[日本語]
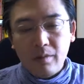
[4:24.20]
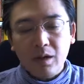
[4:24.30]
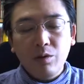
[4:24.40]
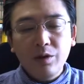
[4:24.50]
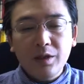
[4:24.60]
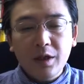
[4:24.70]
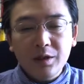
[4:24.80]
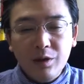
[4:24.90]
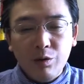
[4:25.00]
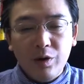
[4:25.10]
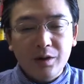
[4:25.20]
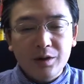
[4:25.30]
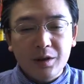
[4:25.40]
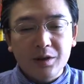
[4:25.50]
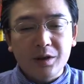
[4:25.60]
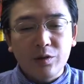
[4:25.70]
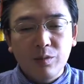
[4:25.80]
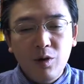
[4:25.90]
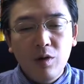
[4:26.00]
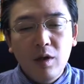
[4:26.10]
これに対してお返事ですけど
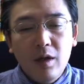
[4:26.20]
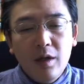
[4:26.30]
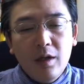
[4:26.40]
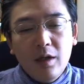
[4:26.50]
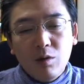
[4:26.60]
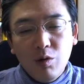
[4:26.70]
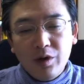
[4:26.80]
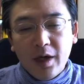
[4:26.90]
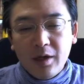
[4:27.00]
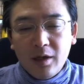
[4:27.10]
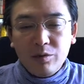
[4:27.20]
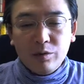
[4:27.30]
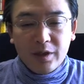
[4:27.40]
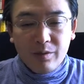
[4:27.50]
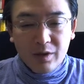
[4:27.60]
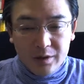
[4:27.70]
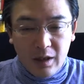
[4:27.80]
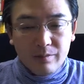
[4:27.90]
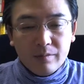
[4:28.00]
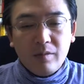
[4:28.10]
も、ご意見ありがとうございまし
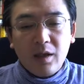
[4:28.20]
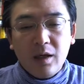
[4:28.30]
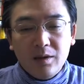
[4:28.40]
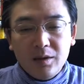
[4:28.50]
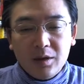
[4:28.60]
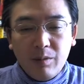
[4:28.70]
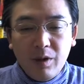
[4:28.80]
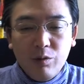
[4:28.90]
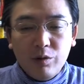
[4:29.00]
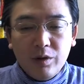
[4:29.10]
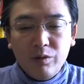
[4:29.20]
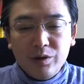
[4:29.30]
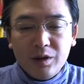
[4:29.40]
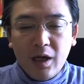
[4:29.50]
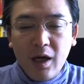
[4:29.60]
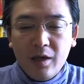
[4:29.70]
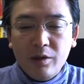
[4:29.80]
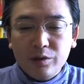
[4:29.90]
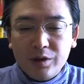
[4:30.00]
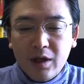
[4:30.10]
た。患者様のお気持ちに配
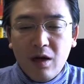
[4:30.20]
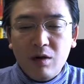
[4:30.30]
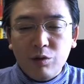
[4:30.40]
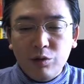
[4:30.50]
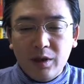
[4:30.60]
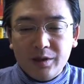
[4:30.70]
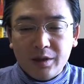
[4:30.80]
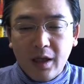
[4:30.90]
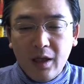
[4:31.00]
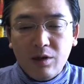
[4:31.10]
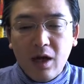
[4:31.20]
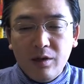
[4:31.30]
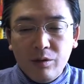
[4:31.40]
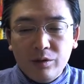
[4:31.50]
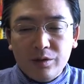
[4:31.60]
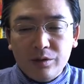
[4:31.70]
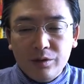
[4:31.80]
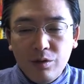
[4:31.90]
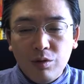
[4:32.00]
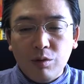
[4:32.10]
慮した言葉遣いや対応する
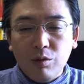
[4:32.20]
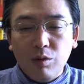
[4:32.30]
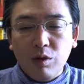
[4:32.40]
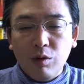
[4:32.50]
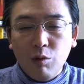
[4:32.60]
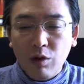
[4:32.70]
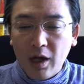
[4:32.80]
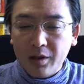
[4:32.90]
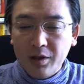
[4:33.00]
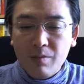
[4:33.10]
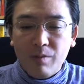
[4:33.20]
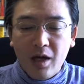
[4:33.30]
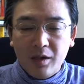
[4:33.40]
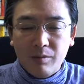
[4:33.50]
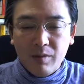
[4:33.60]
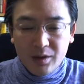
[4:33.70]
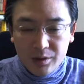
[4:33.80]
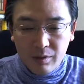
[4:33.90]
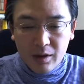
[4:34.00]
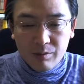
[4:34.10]
よう心がけてまいりま
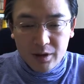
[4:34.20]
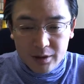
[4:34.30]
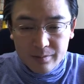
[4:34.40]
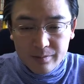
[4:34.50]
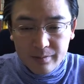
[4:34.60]
すとあります。